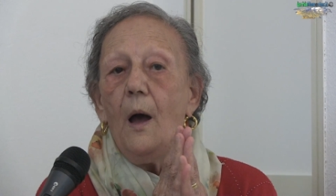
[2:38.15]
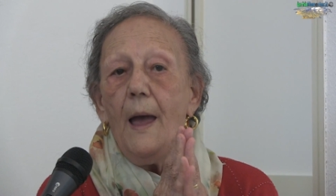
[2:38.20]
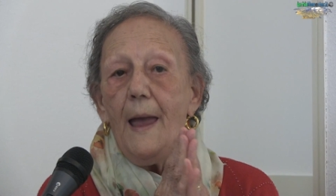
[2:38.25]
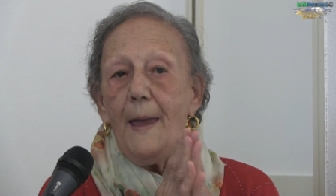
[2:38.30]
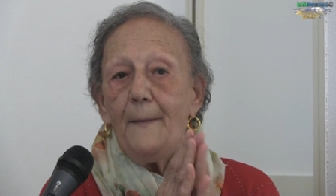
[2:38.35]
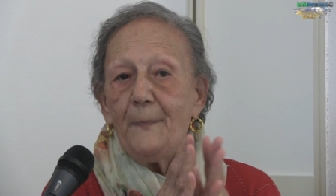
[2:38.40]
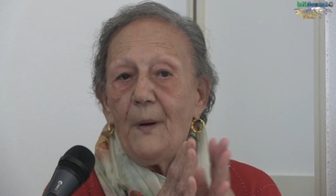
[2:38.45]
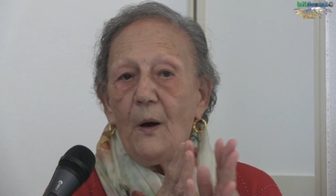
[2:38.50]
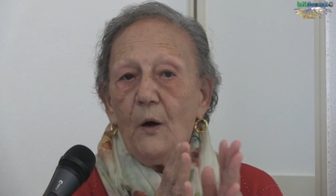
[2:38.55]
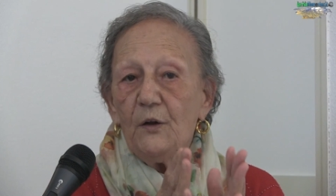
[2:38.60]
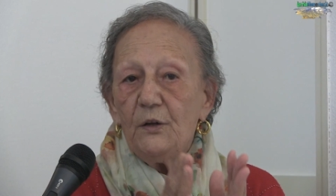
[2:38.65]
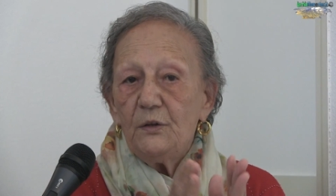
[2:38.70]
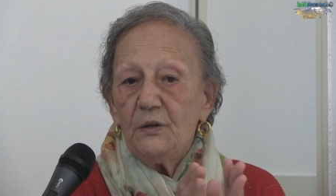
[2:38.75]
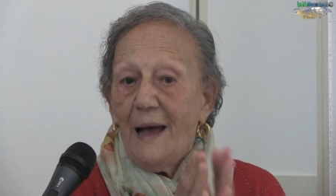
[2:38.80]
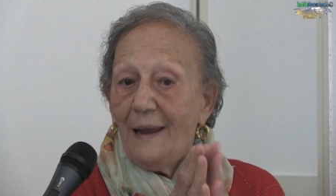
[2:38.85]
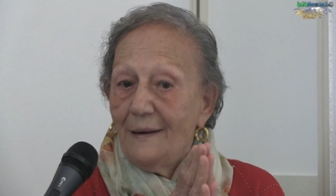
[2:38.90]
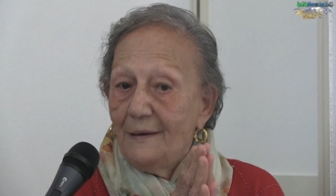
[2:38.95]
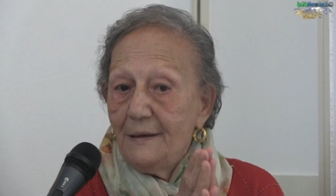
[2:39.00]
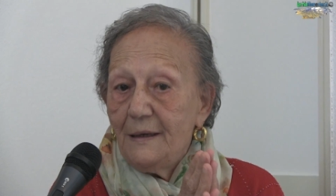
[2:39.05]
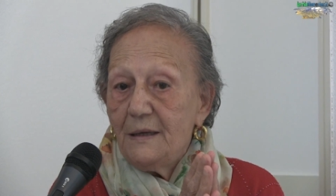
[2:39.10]
E poi
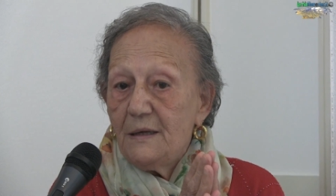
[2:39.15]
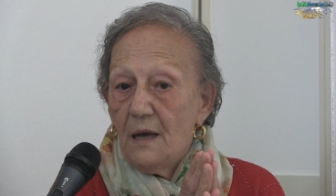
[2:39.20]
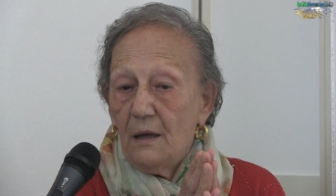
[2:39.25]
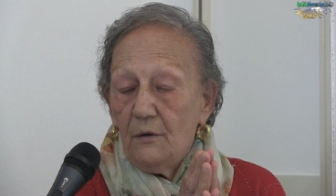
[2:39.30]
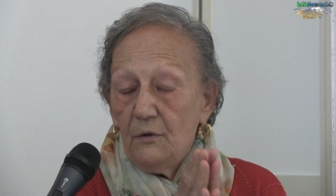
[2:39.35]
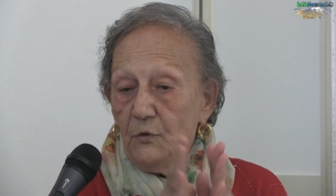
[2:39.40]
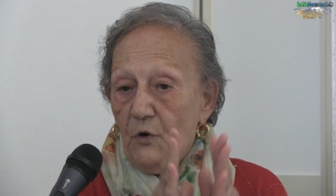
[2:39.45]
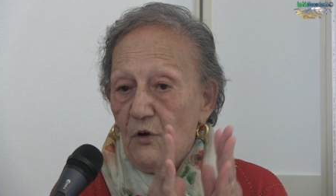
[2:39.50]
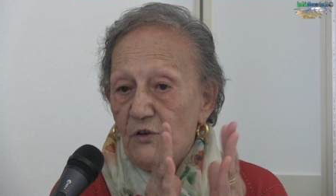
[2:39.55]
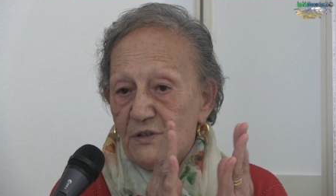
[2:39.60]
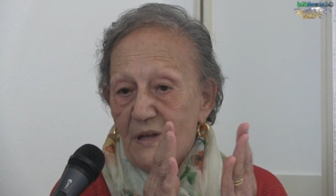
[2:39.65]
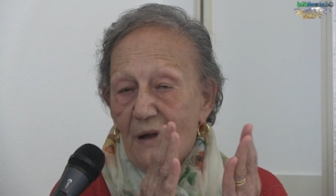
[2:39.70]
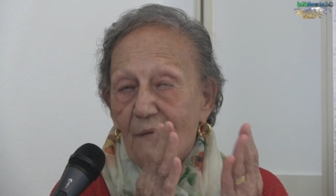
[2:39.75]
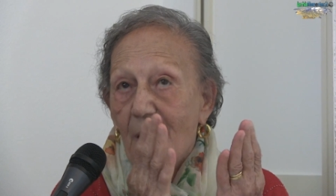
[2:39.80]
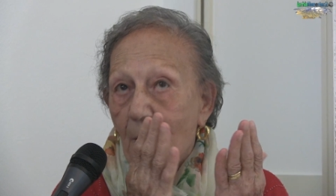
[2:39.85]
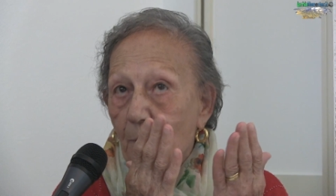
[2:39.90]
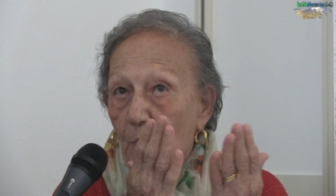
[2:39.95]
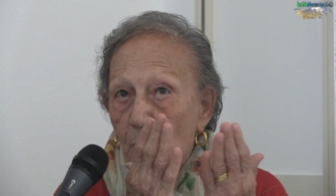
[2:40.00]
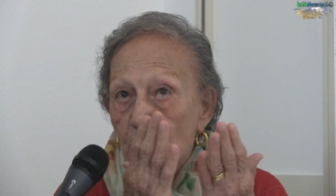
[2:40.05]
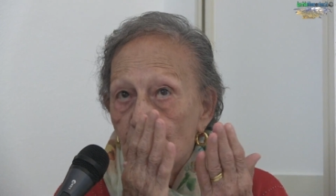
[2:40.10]
da lì eh, noi
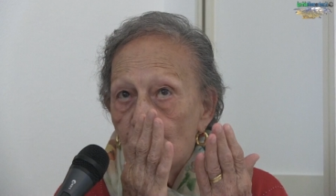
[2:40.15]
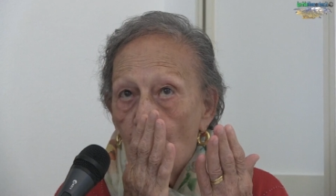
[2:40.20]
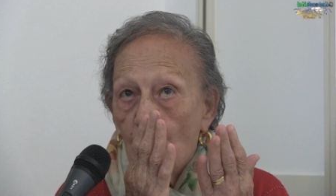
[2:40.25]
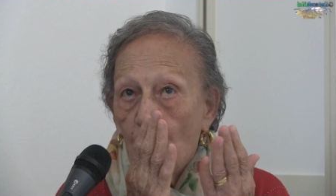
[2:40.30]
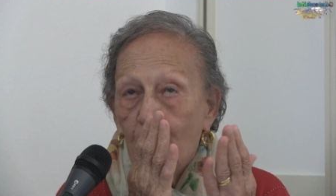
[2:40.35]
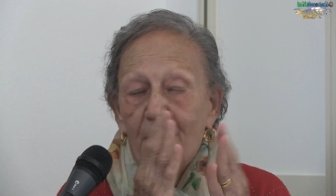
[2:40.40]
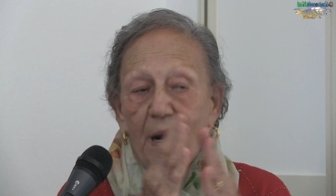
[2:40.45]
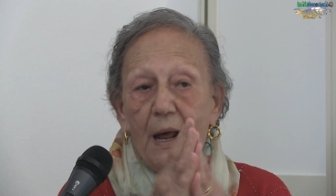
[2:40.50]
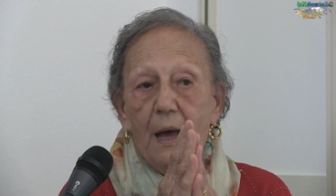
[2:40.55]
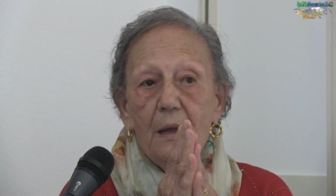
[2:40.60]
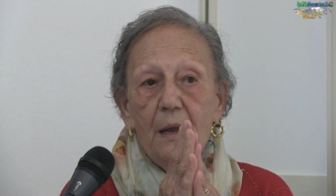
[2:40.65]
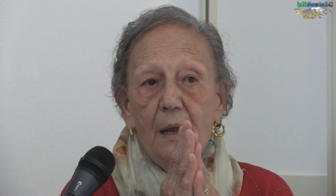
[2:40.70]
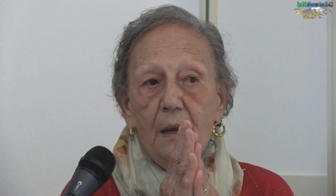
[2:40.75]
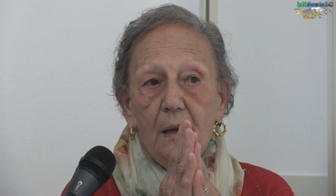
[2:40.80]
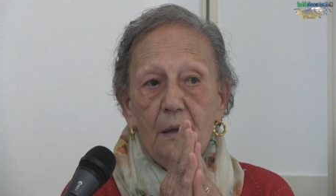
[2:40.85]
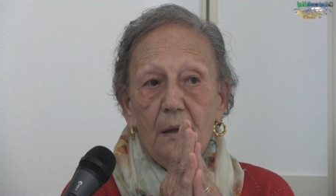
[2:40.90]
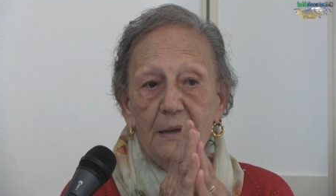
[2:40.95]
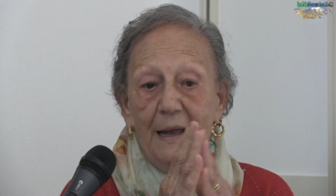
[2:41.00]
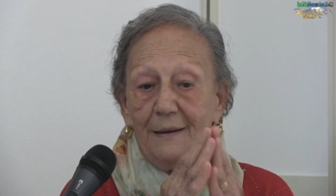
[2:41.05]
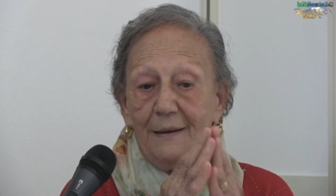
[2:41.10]
stavamo sopra
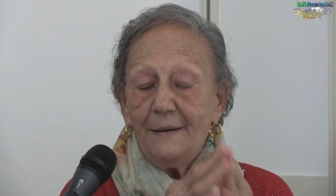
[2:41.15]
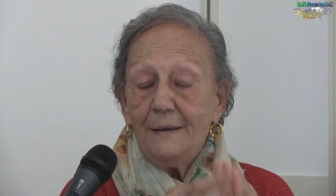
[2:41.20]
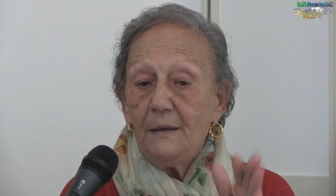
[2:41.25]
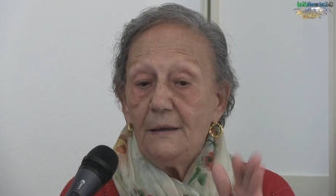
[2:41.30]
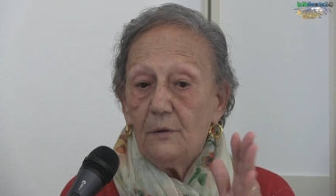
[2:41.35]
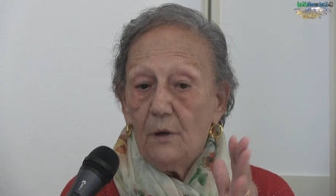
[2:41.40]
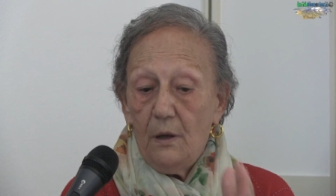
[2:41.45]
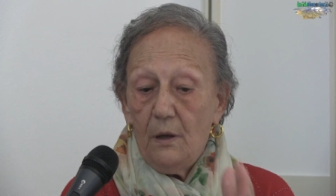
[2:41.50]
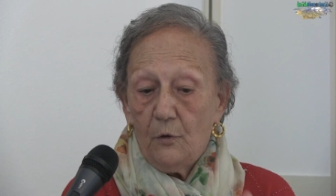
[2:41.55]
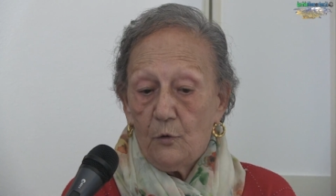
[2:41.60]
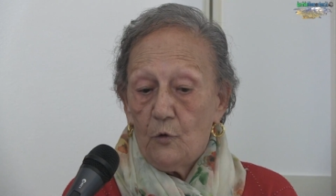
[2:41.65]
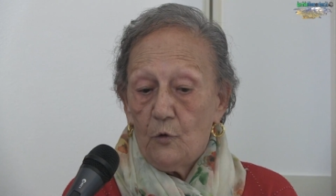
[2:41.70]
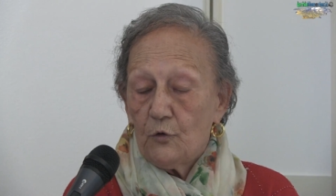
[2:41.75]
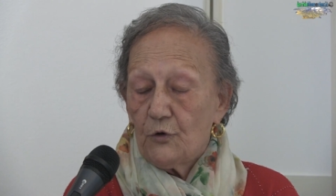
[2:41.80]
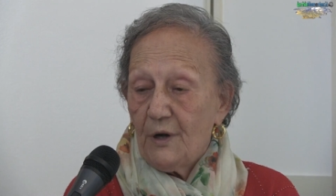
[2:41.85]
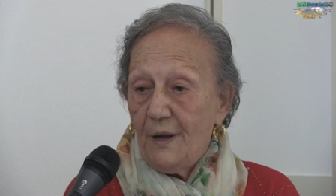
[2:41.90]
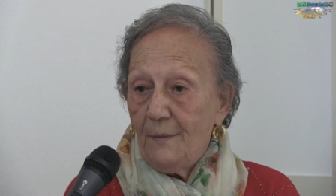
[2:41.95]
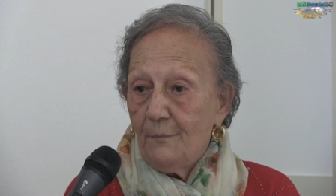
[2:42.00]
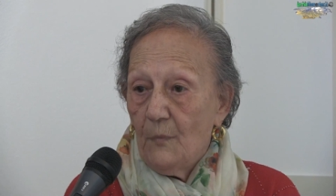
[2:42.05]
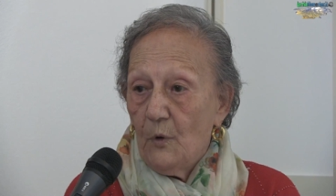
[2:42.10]
e da lì eh,
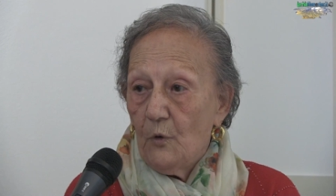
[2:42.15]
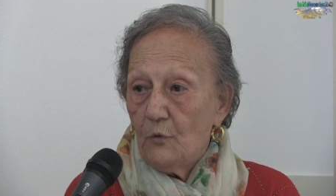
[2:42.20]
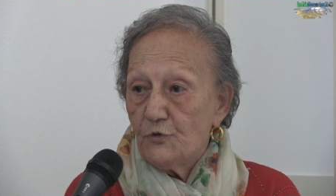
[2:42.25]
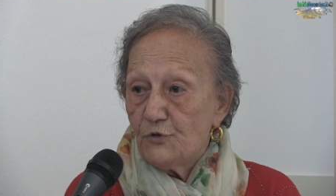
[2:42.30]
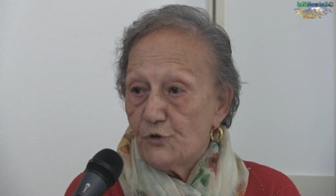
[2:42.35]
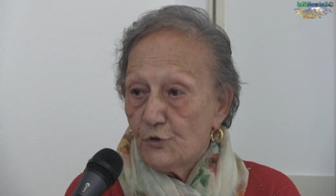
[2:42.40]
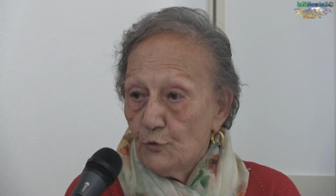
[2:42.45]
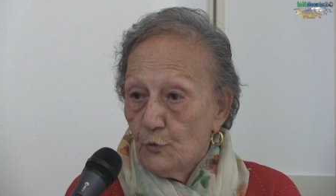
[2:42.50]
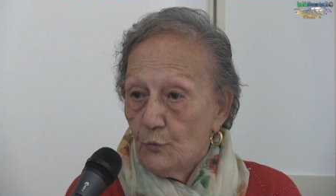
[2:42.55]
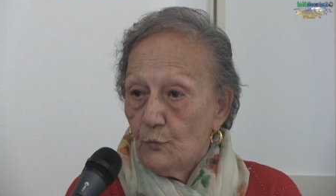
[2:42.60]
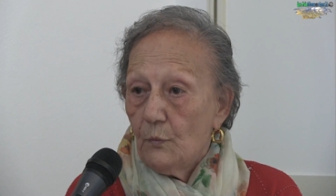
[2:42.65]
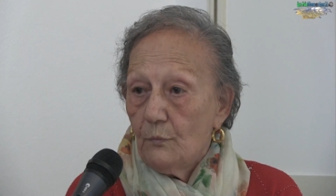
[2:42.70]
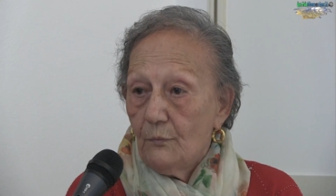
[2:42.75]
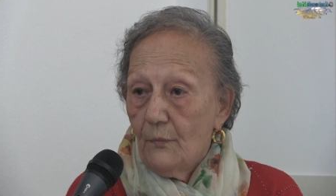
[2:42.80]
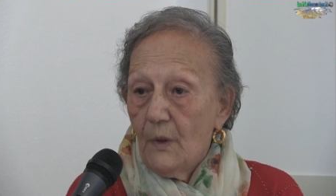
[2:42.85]
corremmo giù